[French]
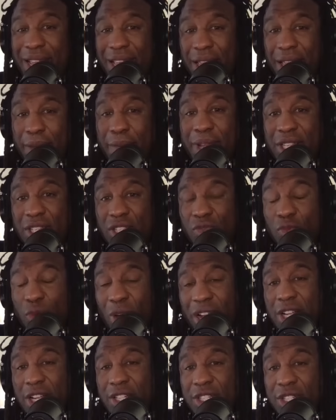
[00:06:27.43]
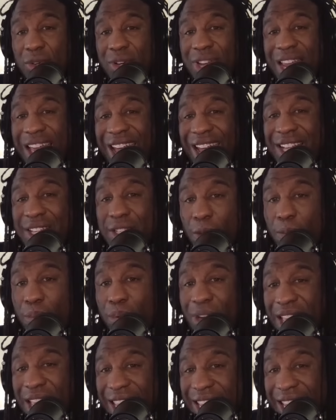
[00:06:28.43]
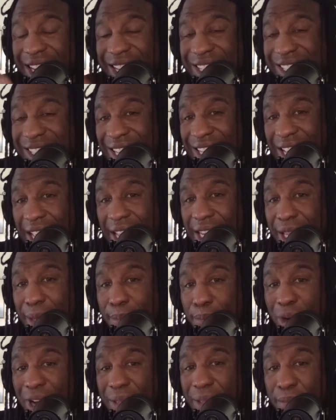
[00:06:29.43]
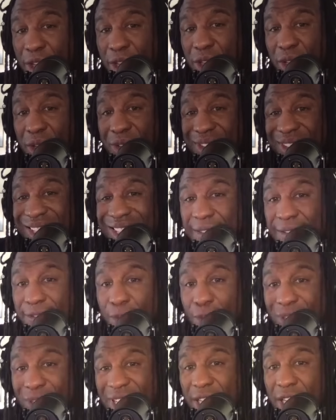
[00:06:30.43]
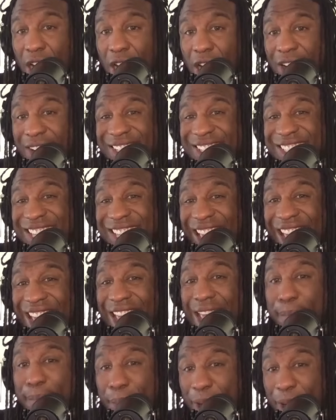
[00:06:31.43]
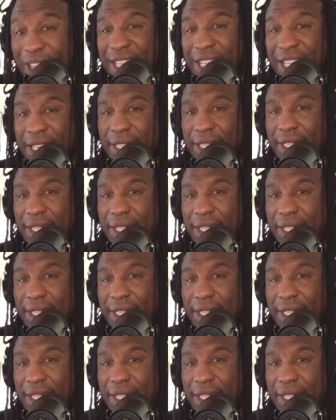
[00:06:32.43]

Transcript: Mais, mais, tu vois, Gonzo, la raison pour laquelle cette année, pour Edmonton, il faut qu'il gagne, c'est important.